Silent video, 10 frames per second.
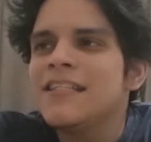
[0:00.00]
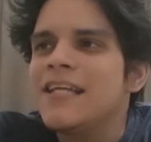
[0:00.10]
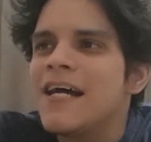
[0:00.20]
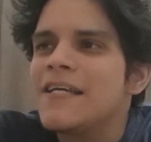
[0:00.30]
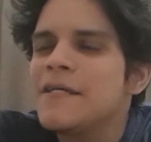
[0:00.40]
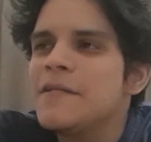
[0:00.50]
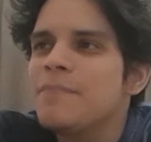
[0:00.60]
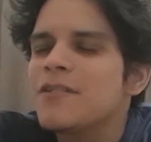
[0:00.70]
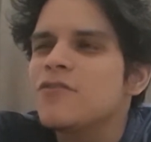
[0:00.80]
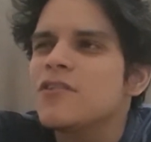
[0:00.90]
e aí
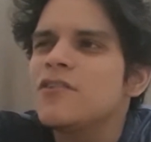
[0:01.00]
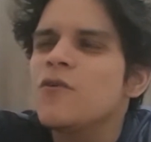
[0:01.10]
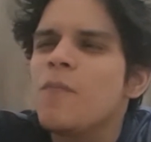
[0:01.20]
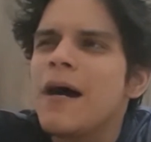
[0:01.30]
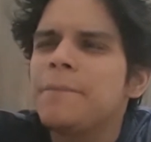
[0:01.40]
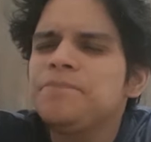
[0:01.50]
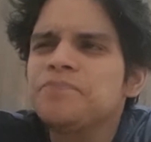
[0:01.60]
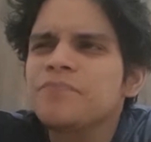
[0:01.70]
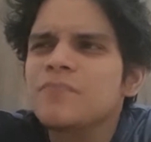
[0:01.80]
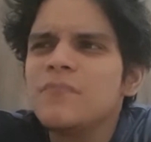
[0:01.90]
passou a se
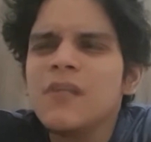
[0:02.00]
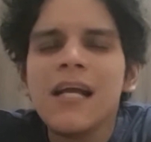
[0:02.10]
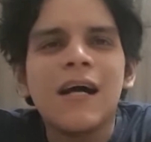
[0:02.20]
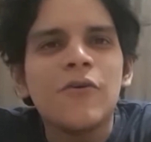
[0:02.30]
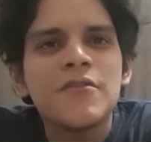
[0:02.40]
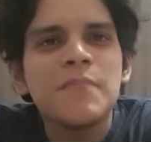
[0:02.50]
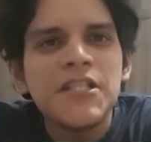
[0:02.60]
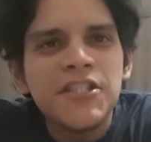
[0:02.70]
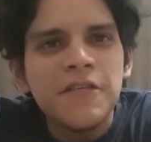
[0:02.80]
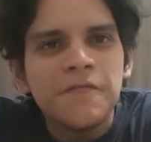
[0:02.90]
somar aos
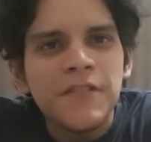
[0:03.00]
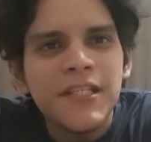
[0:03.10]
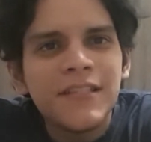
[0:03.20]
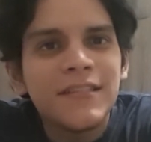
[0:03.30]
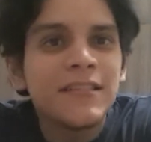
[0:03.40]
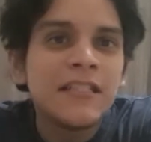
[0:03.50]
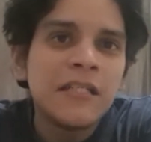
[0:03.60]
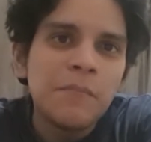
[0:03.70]
mencheviques.